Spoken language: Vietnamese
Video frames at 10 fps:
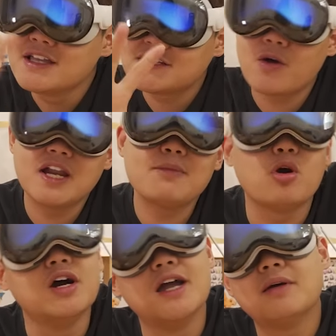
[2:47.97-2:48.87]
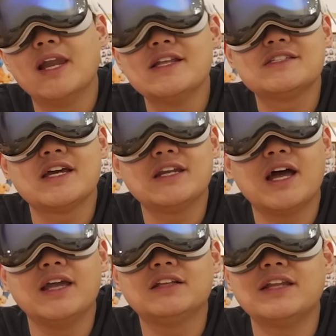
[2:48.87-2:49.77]
Dạo gần đây mọi người mà lên trên
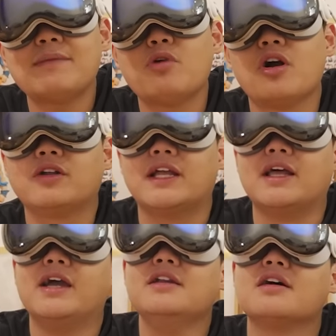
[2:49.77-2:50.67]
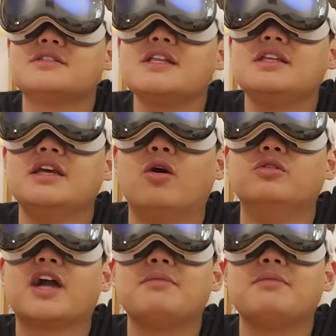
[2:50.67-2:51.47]
internet, mọi người có thể thấy được rất nhiều những